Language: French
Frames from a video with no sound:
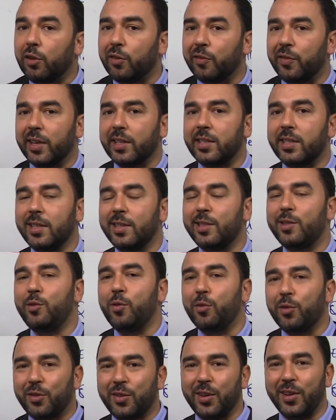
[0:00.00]
tend vers 6,
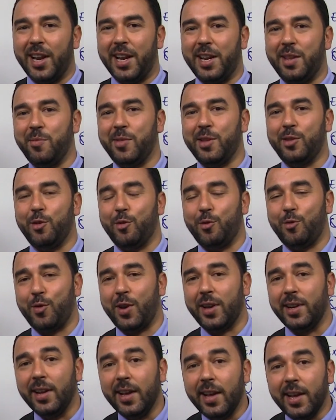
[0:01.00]
donc euh, la limite de
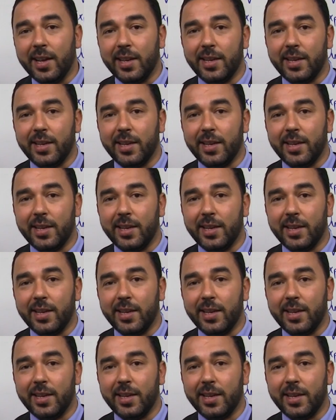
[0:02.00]
UN,